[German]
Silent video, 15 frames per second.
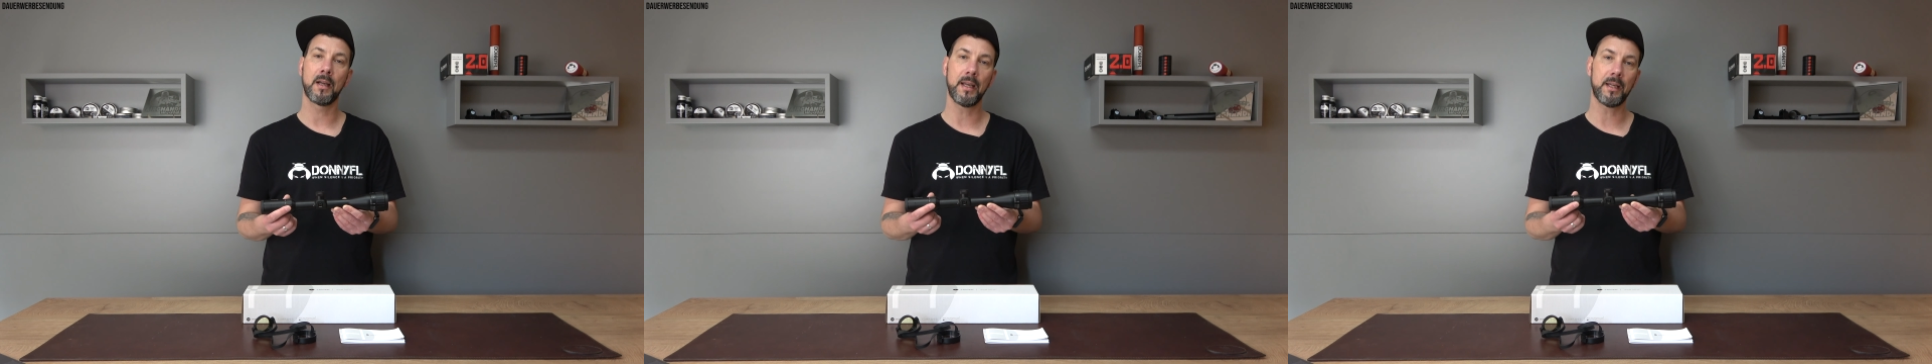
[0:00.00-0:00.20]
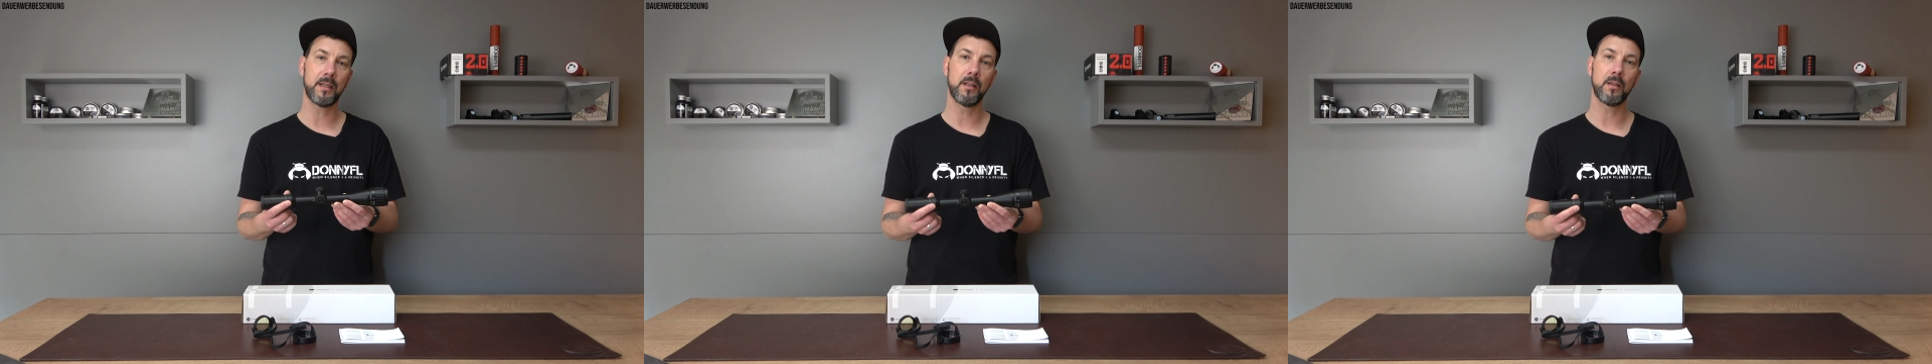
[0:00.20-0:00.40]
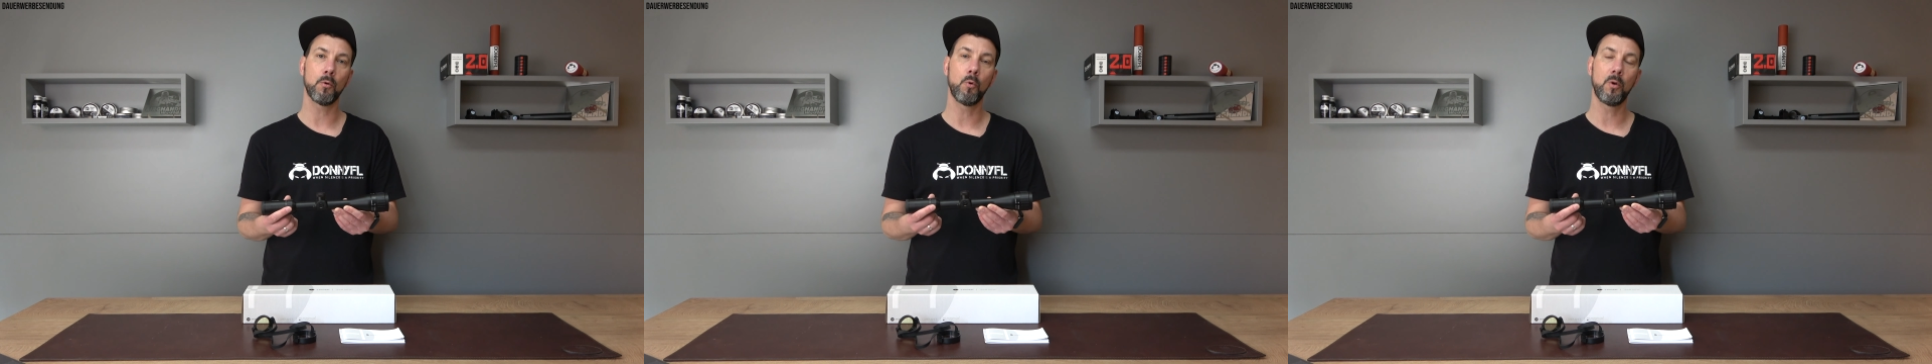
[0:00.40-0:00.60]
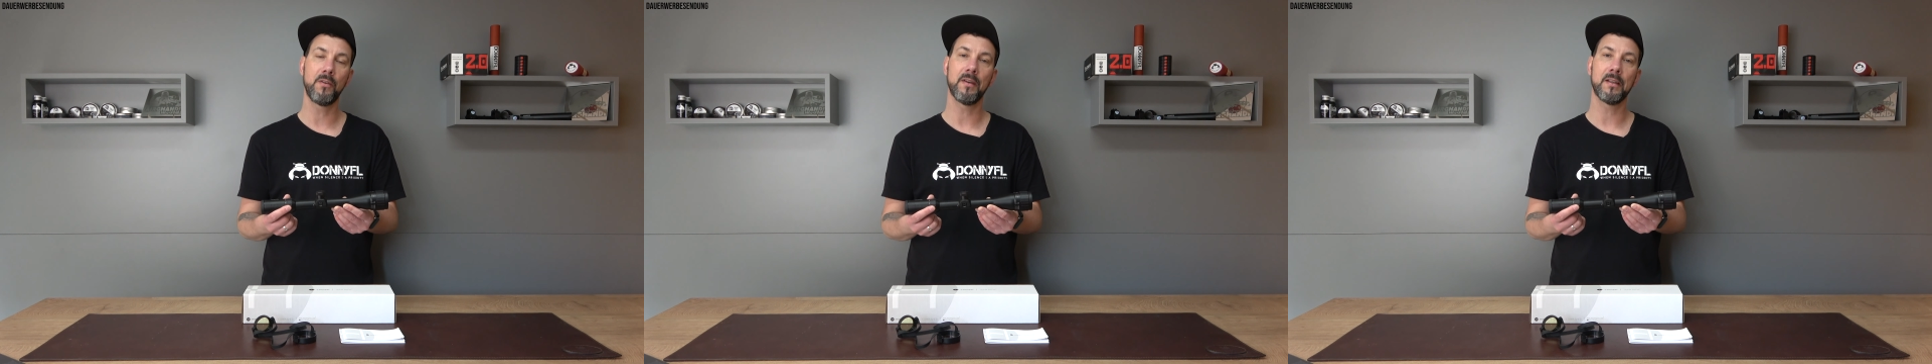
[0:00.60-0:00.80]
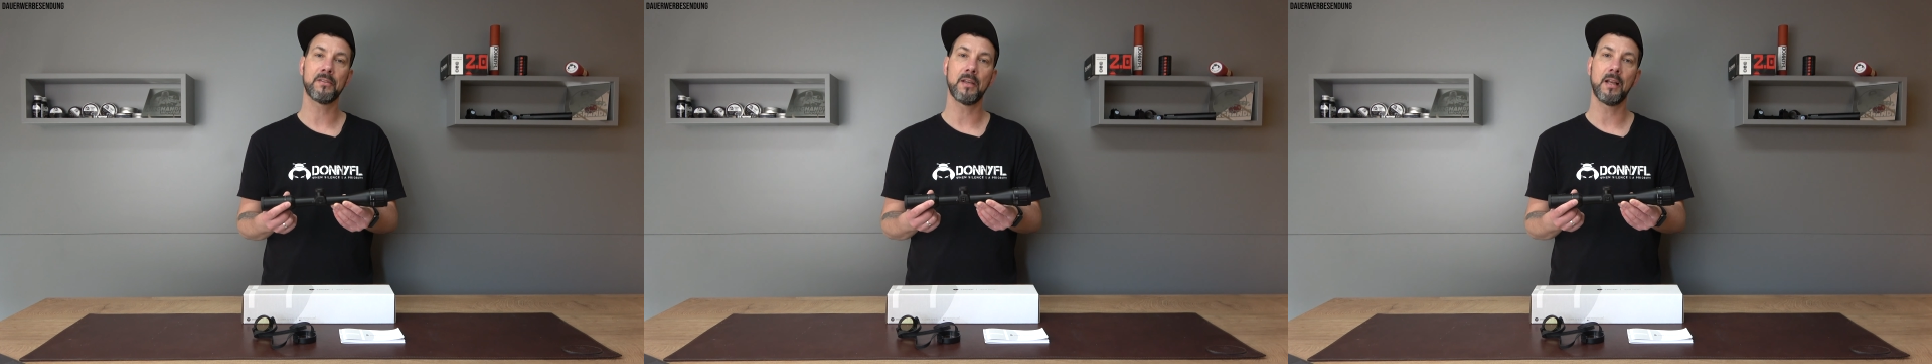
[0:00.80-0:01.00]
richtig
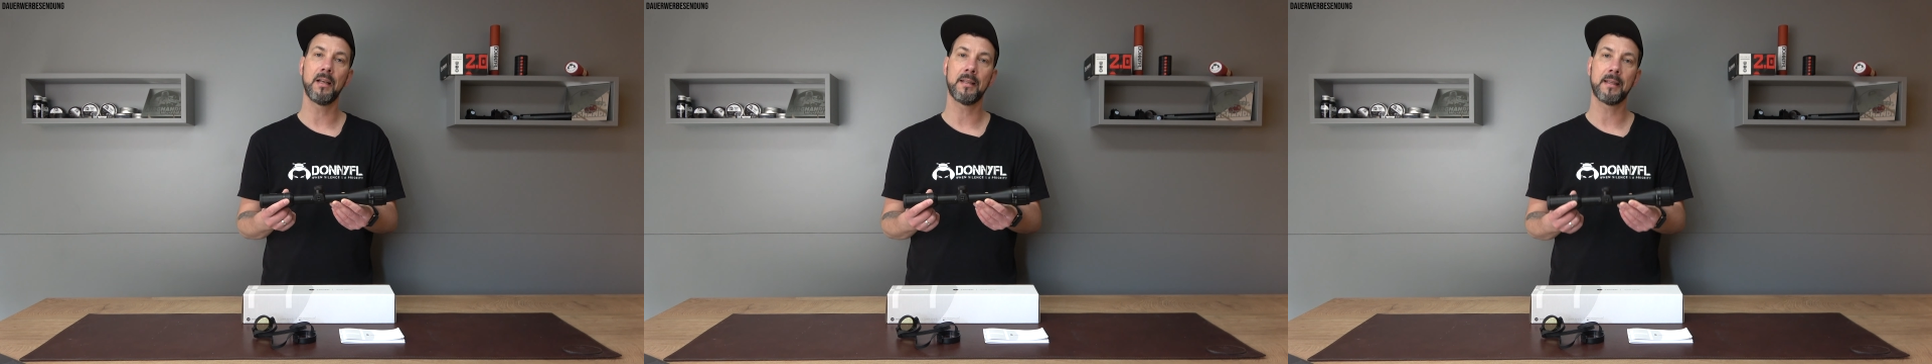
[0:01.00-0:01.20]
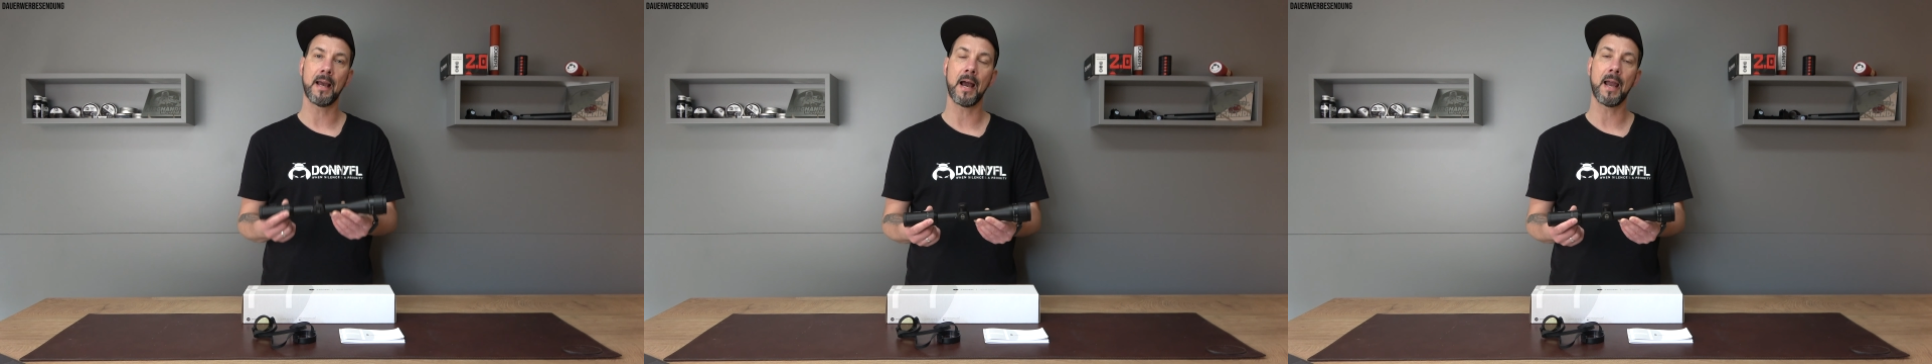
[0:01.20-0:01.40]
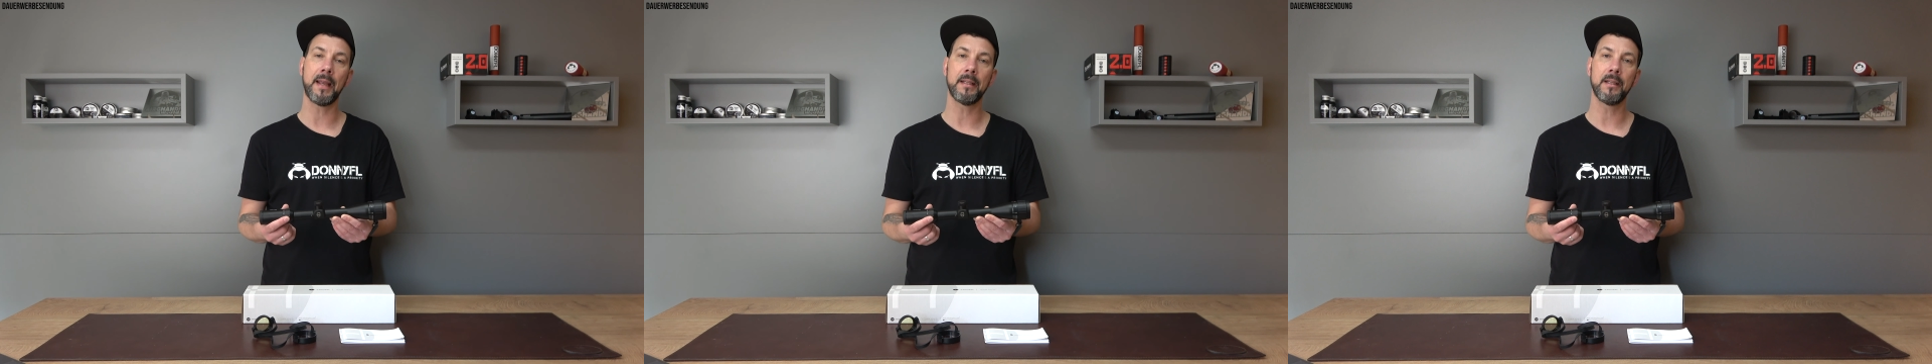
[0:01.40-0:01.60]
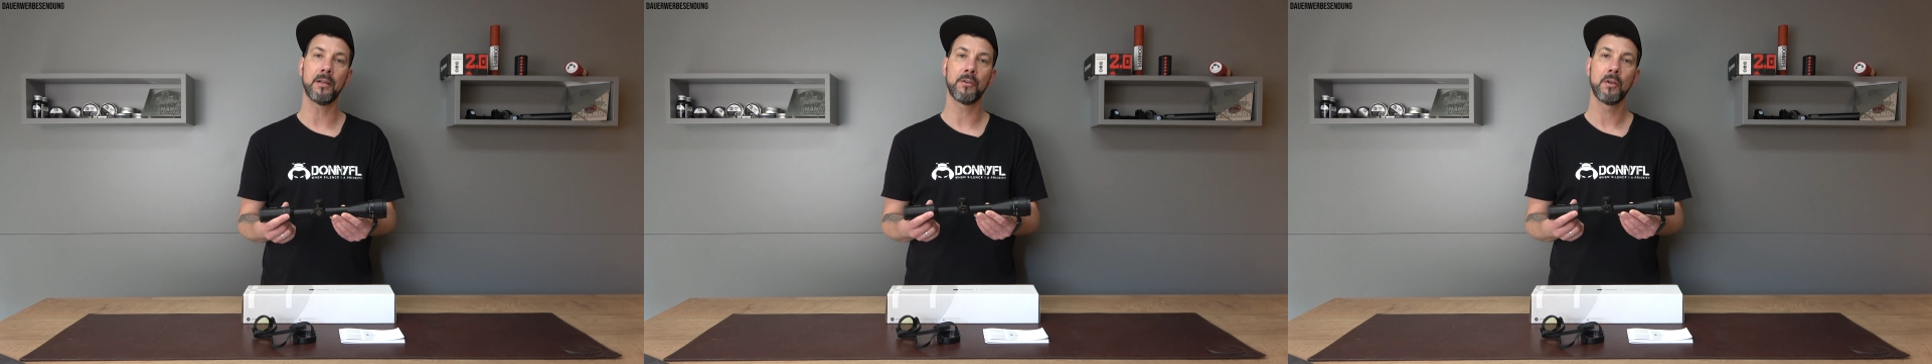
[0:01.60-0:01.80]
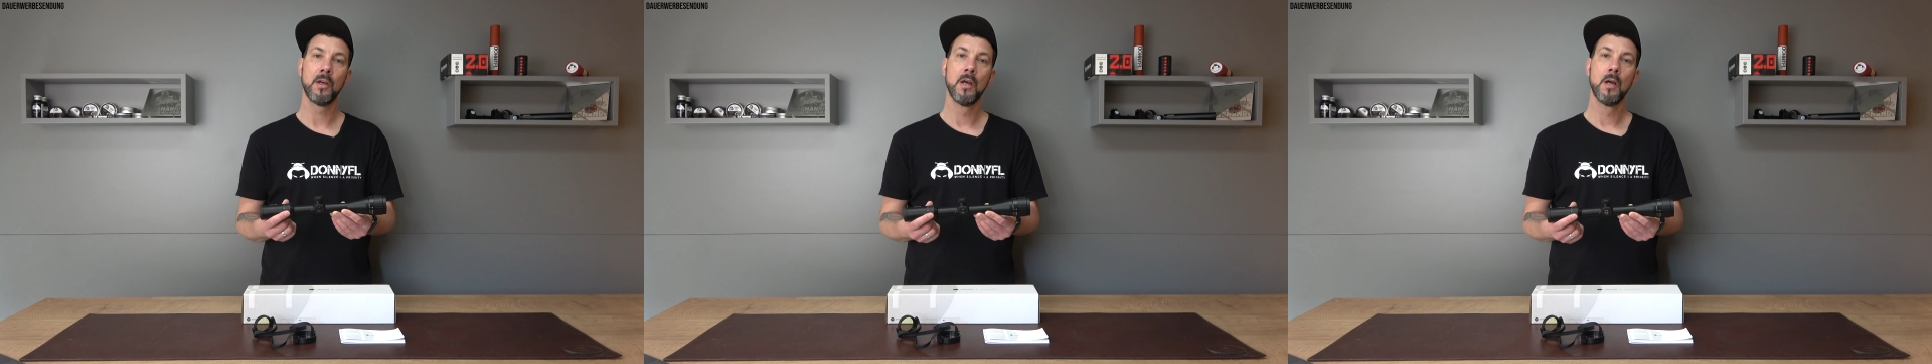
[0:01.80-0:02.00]
universell
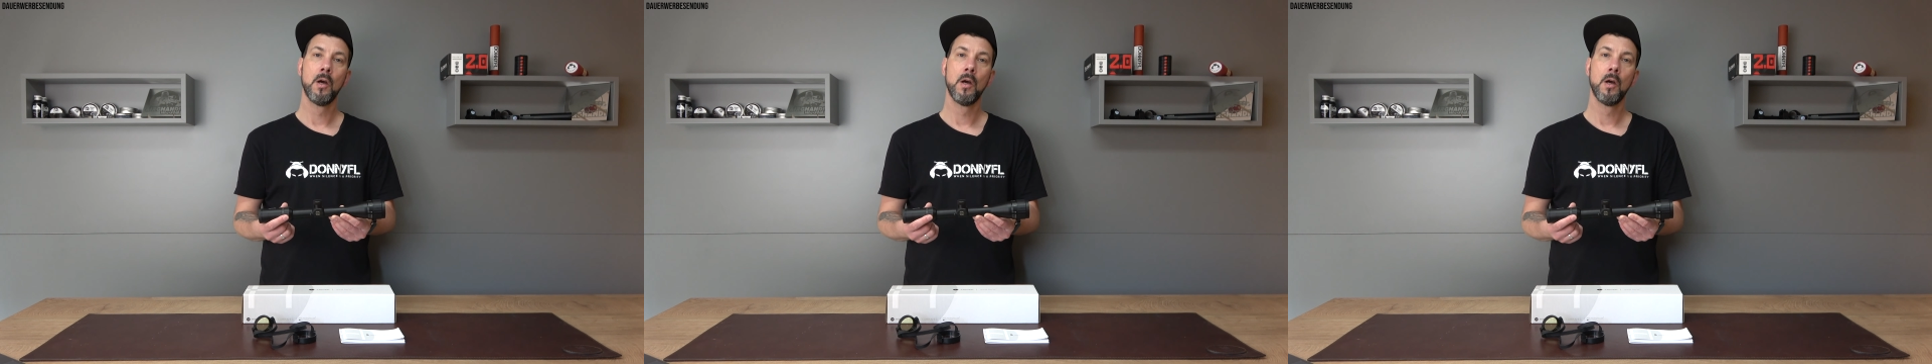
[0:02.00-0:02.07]
geeignet